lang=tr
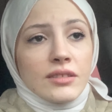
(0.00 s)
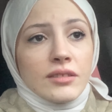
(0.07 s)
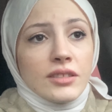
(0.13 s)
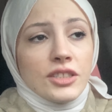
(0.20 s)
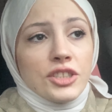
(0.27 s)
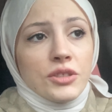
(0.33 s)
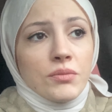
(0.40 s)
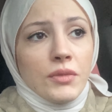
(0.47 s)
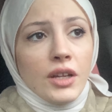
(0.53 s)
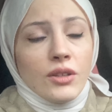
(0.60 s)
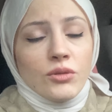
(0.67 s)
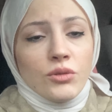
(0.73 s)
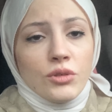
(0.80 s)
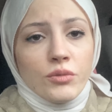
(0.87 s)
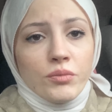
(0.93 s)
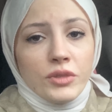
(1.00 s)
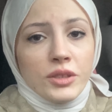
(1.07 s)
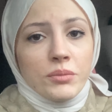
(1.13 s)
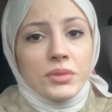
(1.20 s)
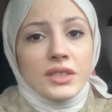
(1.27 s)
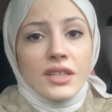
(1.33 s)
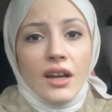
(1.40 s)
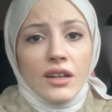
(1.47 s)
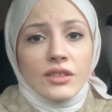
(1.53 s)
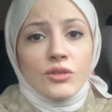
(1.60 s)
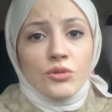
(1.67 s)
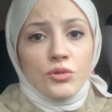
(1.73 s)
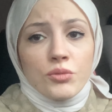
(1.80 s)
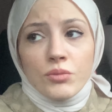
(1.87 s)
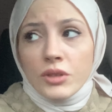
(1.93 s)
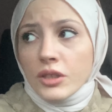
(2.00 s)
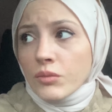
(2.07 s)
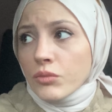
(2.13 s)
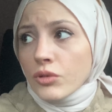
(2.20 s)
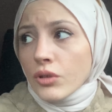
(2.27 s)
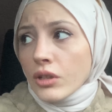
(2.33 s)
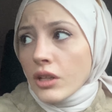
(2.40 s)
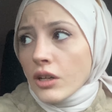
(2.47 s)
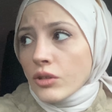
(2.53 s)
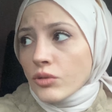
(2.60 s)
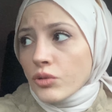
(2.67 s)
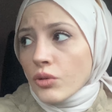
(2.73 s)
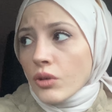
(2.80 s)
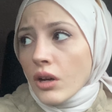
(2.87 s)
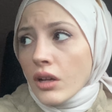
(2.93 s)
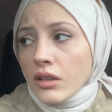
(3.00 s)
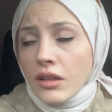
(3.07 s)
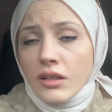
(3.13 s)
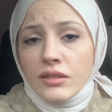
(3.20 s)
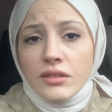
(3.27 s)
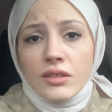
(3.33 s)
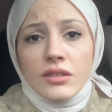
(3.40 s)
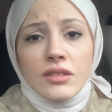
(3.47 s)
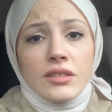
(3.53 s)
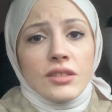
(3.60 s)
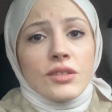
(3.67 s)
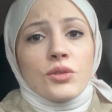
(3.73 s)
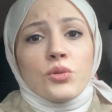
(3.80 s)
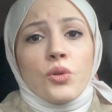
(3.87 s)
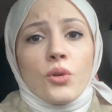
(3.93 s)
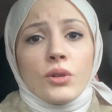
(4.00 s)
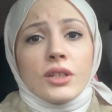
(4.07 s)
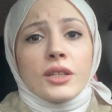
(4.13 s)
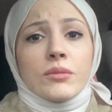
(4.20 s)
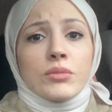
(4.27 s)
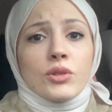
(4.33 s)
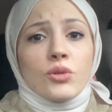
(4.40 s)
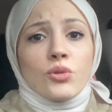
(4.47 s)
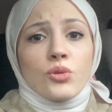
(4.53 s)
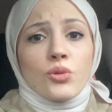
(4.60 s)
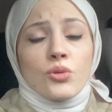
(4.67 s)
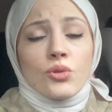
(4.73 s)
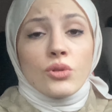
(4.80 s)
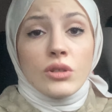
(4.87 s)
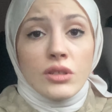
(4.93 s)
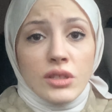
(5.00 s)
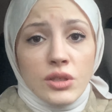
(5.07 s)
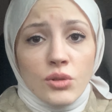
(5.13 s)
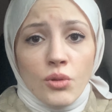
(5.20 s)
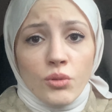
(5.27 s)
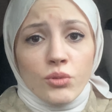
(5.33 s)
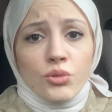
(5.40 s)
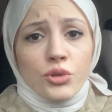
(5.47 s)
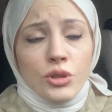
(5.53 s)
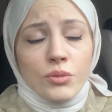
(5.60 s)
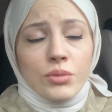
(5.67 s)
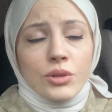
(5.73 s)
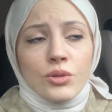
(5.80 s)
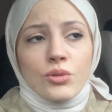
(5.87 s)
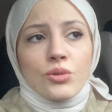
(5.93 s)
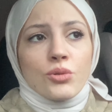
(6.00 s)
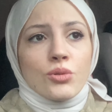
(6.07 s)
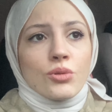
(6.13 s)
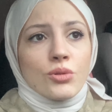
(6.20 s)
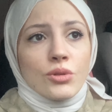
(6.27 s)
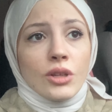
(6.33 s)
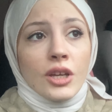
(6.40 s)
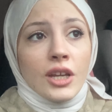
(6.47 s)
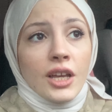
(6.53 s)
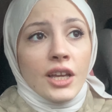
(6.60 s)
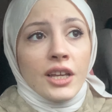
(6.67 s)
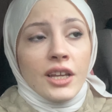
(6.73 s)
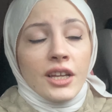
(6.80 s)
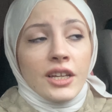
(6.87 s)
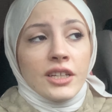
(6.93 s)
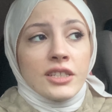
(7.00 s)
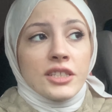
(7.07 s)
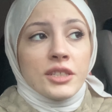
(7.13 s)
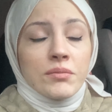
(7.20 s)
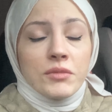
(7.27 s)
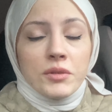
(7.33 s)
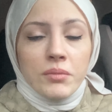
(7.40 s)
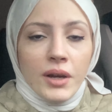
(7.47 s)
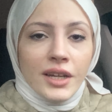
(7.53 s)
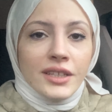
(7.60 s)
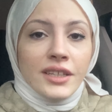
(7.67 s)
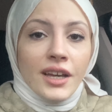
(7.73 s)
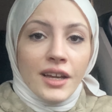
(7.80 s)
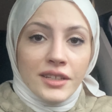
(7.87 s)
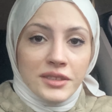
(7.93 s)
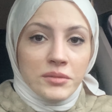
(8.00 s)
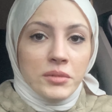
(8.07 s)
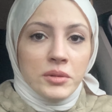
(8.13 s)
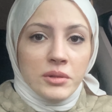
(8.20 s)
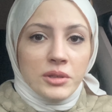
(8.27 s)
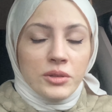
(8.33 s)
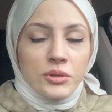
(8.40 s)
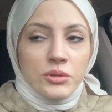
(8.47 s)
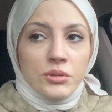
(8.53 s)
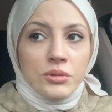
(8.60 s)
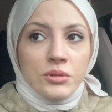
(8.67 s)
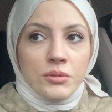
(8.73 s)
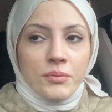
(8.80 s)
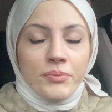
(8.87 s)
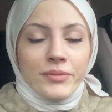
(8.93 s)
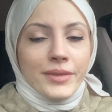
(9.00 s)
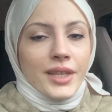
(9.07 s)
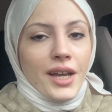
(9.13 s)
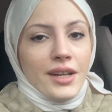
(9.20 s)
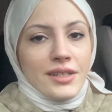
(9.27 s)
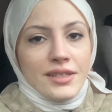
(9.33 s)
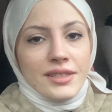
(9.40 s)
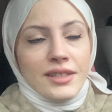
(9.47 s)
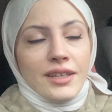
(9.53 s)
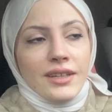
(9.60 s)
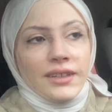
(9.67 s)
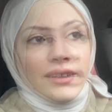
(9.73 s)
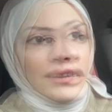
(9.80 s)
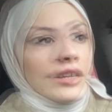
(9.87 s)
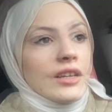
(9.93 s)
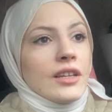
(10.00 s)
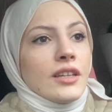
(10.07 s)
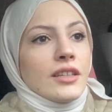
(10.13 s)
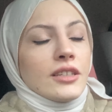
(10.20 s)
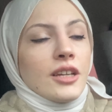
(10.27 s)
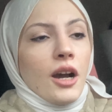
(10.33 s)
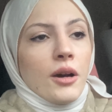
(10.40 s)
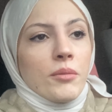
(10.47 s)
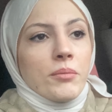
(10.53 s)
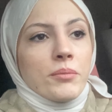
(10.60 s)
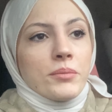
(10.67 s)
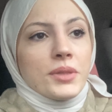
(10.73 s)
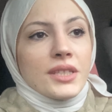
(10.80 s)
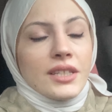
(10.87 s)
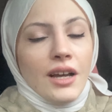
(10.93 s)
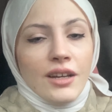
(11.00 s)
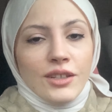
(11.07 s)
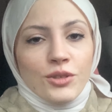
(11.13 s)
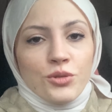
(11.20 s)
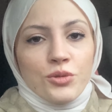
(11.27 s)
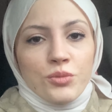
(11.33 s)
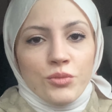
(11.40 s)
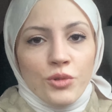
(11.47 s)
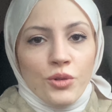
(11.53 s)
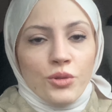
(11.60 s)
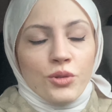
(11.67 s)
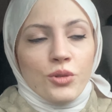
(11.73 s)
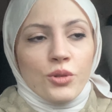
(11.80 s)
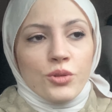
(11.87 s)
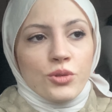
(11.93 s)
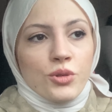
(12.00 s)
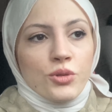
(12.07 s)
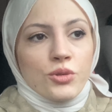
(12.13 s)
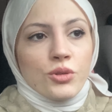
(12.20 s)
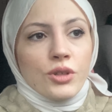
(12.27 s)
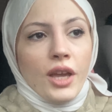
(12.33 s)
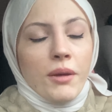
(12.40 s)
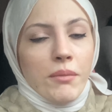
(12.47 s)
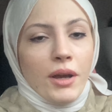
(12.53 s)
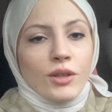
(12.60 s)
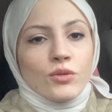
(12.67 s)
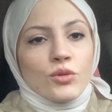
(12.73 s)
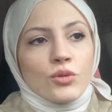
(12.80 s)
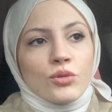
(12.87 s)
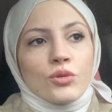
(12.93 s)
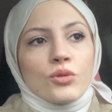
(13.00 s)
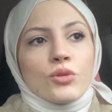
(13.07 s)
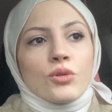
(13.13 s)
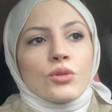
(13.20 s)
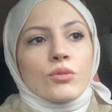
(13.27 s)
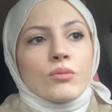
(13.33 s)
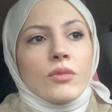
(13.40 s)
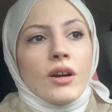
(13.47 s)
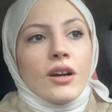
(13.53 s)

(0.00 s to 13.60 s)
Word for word: içimden diyorum ki bir tane cümleyi bu kadar çok alanda nasıl söyleyebiliyorsunuz, nasıl konuşabiliyorsunuz? Şimdi ben kendime bakıyorum derste. Ya bir tane cümle okuyor çocuk. Hemen durduruyorum